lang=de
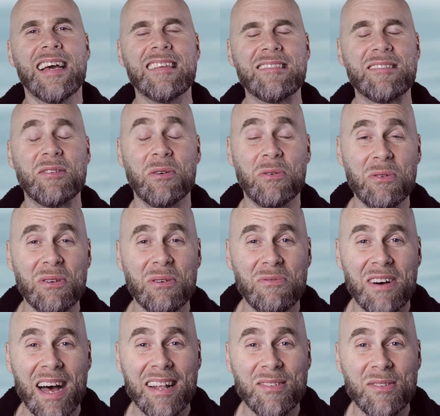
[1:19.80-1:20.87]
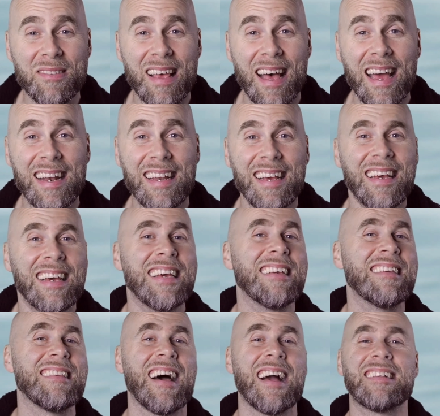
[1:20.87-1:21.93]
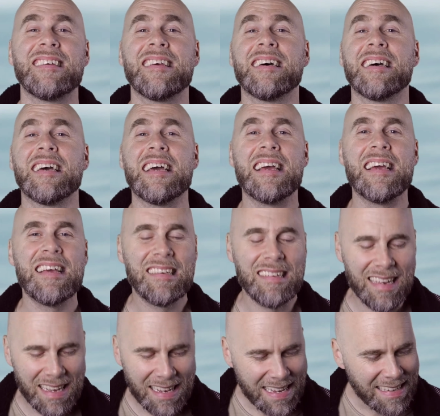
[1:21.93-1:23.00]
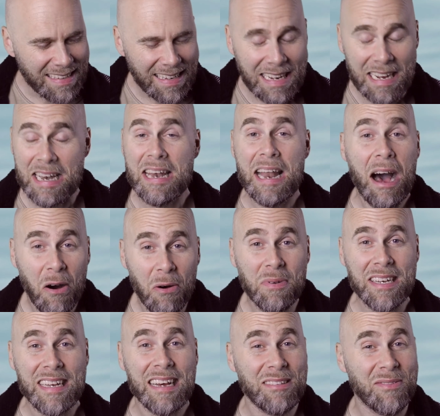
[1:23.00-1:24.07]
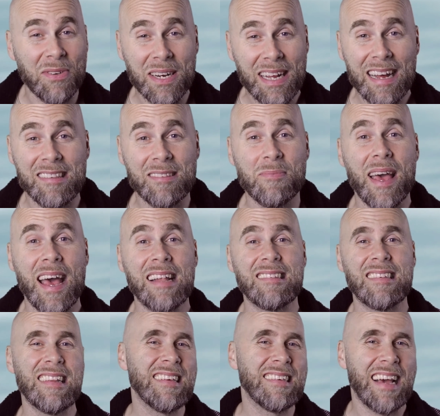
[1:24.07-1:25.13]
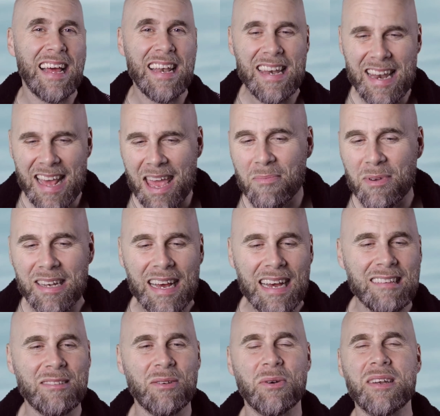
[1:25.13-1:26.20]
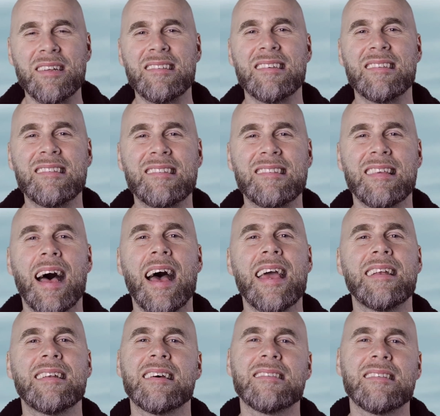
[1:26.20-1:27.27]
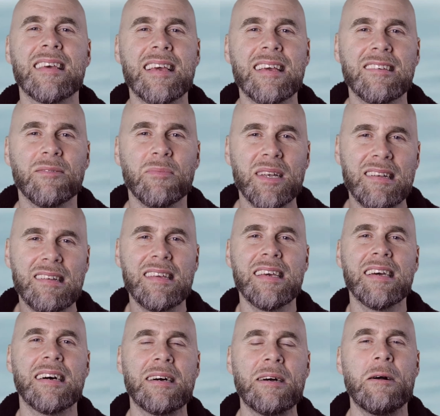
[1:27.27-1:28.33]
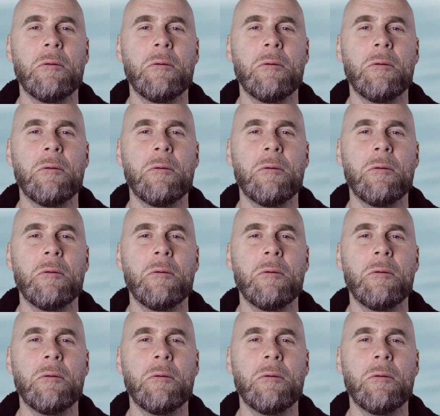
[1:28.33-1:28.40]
es ist so gut, um wahr zu sein. Ich sag dir, ich, ich glaube das von ganzem Herzen, ich erlebe das und es ist Zeit, dass ich mit dir